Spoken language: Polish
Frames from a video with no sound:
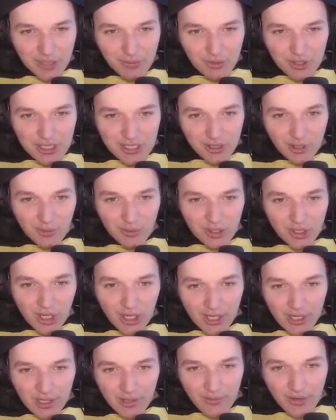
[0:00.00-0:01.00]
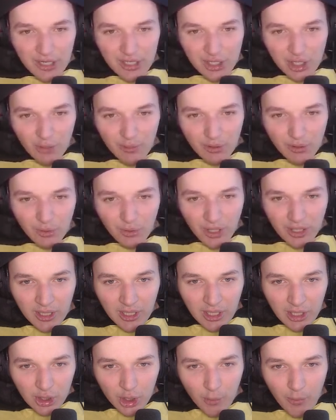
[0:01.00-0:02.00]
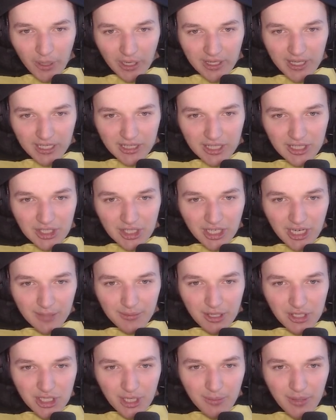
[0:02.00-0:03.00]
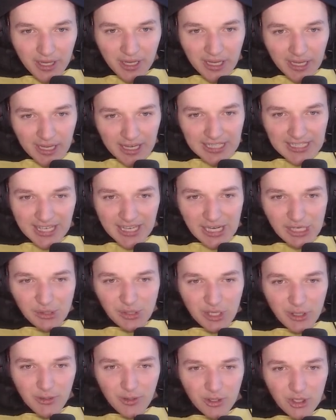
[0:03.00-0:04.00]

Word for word: muszę zrobić, wejście robię tutaj, dobra, i czekam na ciebie, zaraz tutaj do